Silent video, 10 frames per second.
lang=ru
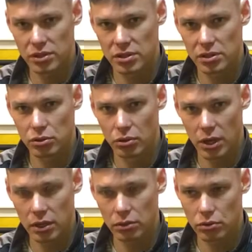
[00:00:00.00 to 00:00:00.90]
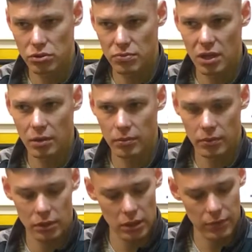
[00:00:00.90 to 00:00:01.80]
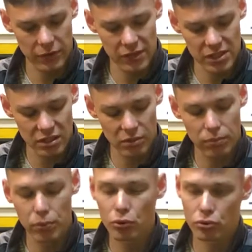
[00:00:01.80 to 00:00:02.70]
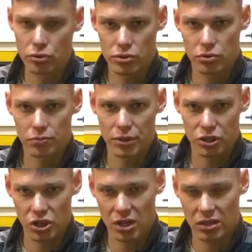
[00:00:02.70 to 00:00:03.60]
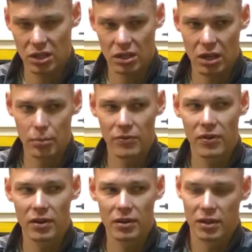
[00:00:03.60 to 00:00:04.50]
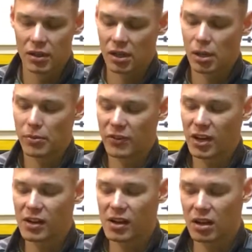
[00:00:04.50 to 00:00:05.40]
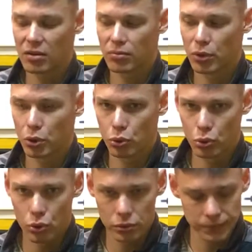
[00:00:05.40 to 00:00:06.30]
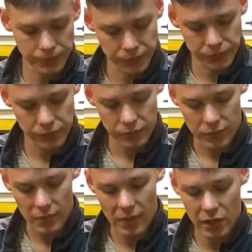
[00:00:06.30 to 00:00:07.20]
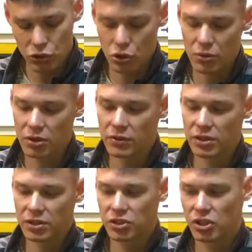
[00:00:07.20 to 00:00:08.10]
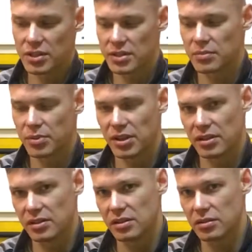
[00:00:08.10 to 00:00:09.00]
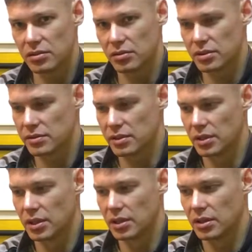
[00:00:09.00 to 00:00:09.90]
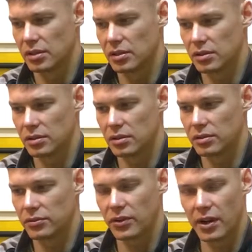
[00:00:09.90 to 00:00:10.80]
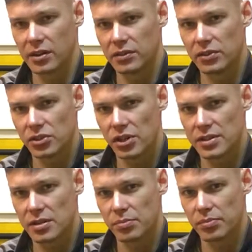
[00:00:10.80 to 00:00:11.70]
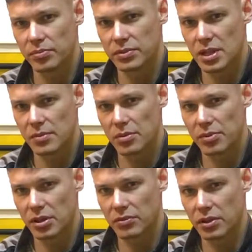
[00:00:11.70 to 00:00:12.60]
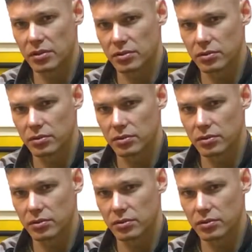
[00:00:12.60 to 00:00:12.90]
сидит рука, то есть меня обхватила полностью перчатка, обвол... обволокла мою руку, особенно вот эти части передние, то есть э, фаланговые части, самые первые,